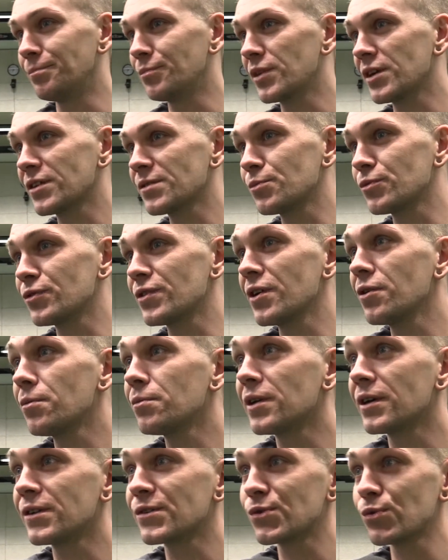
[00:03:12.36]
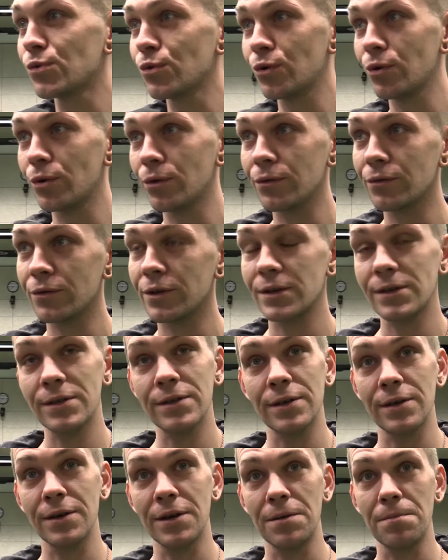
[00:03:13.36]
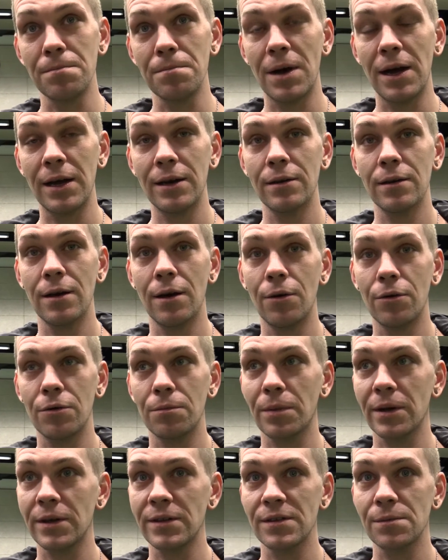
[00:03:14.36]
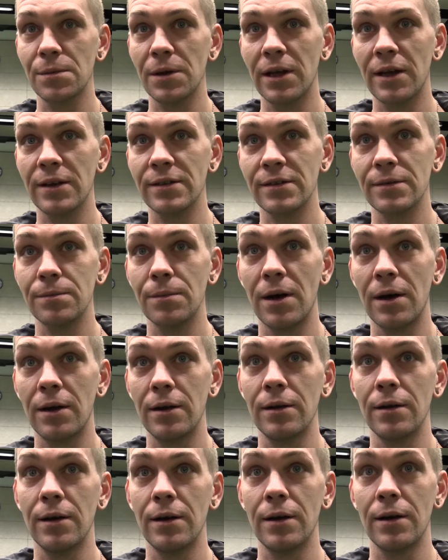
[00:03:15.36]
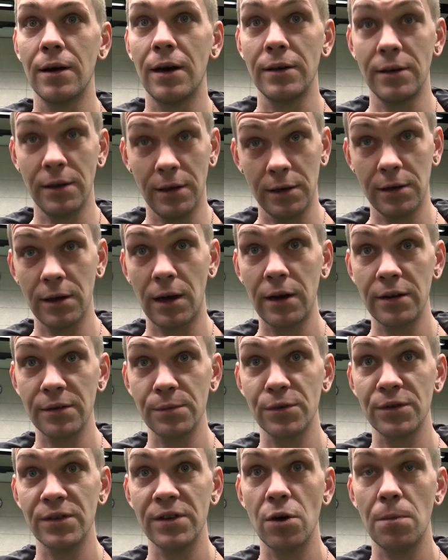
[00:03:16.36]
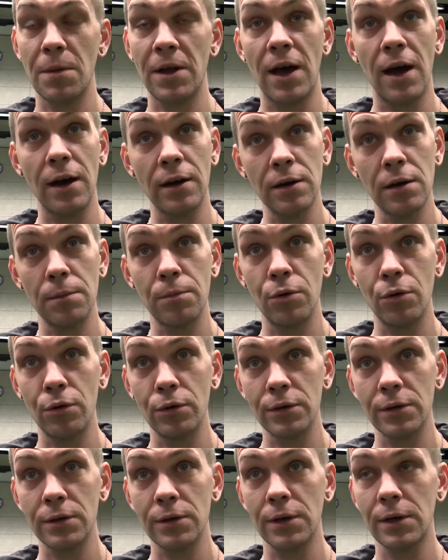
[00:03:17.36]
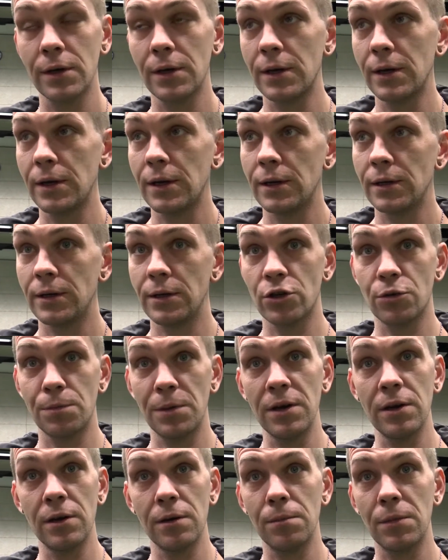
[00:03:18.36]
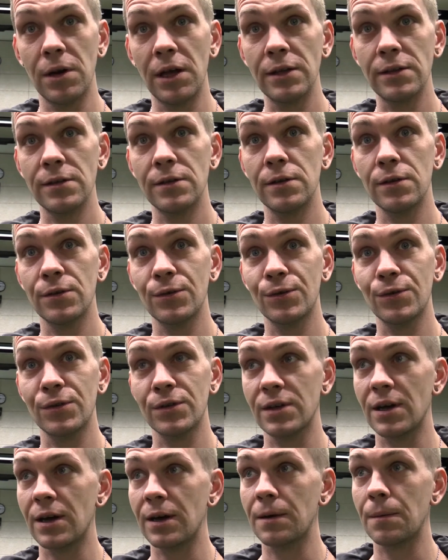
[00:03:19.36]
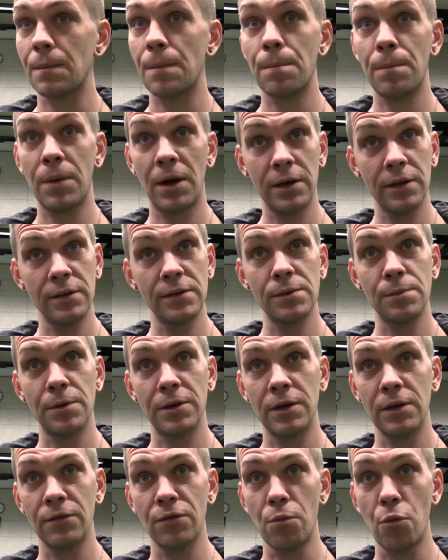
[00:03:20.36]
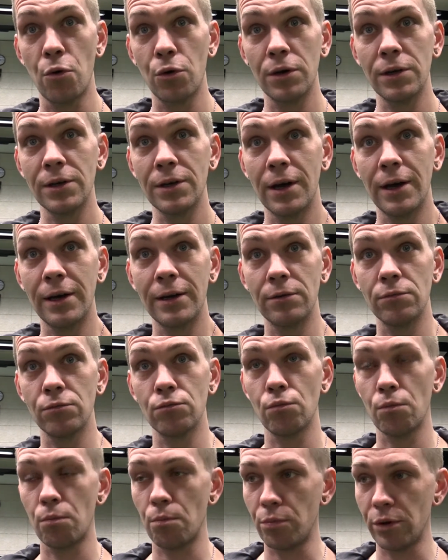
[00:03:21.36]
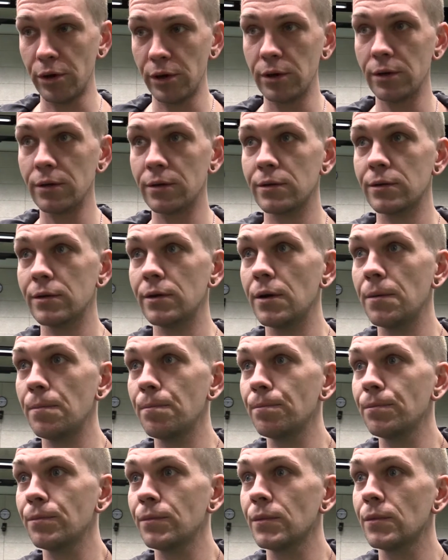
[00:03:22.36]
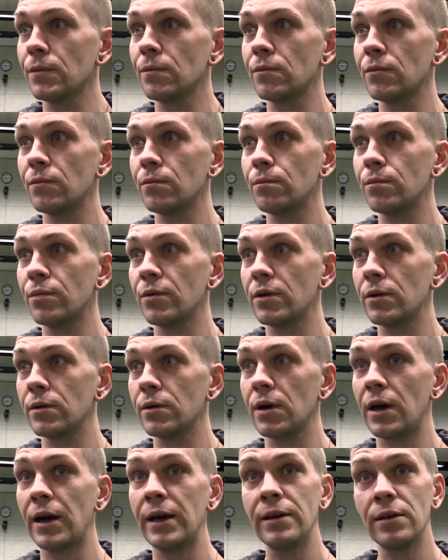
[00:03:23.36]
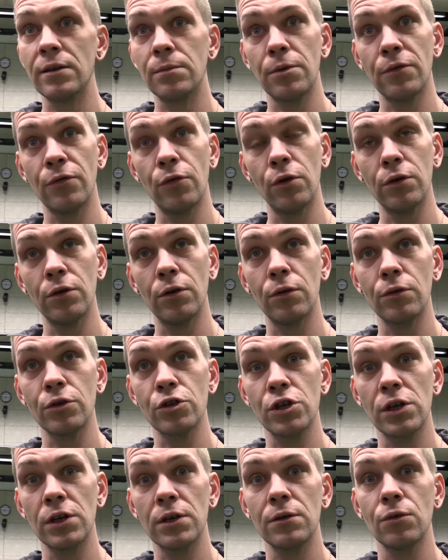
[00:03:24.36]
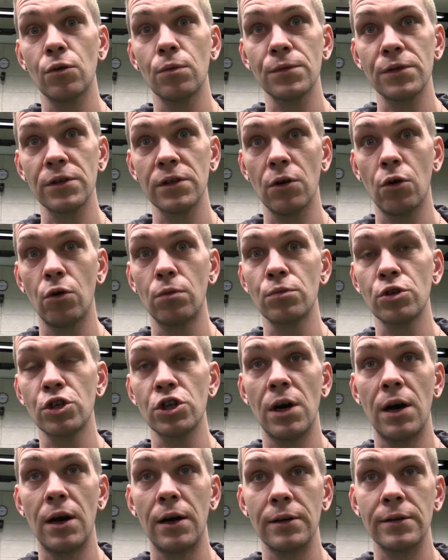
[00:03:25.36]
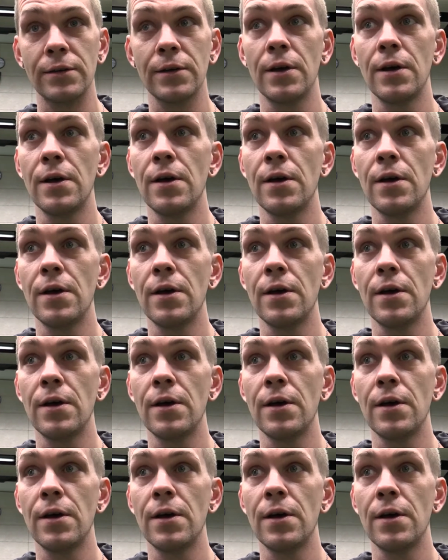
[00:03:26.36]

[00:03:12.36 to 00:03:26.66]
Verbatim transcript: das Museum der Zukunft ist äh, in meinen Augen prinzipiell erstmal äh, ein digitales Museum, ein Ankerpunkt. Die Spinne im Netz, die sozusagen partizipative Möglichkeiten bildet, ähm, breite Bevölkerungsschichten um sich herum schart,